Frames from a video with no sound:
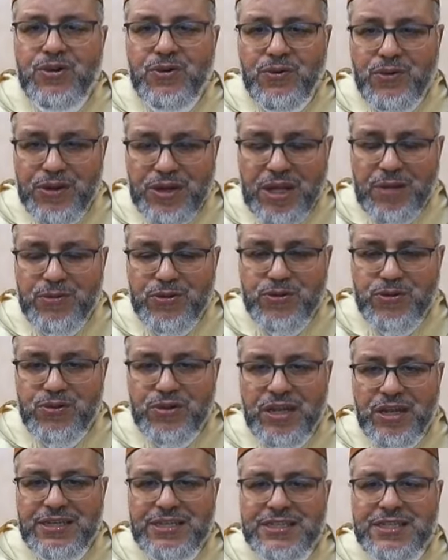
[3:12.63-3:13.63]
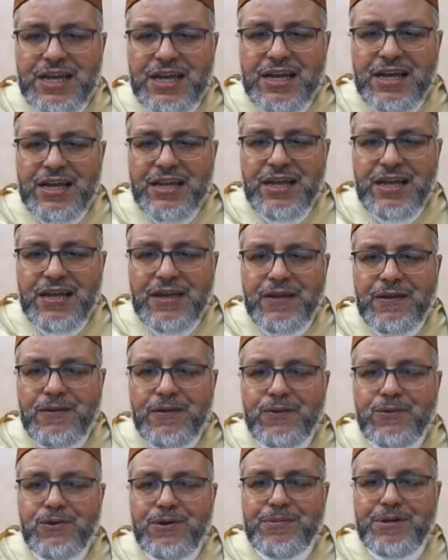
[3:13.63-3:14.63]
ورحمه الله تعالى
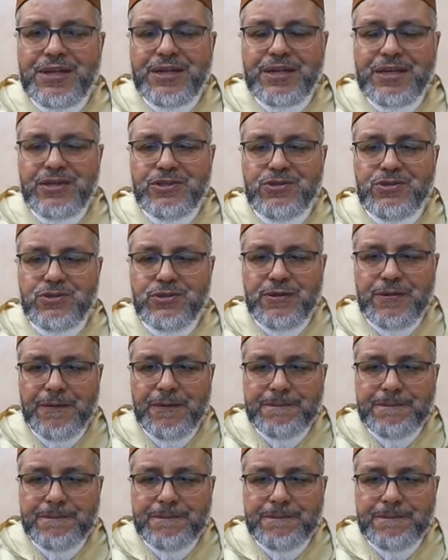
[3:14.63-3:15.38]
وبركاته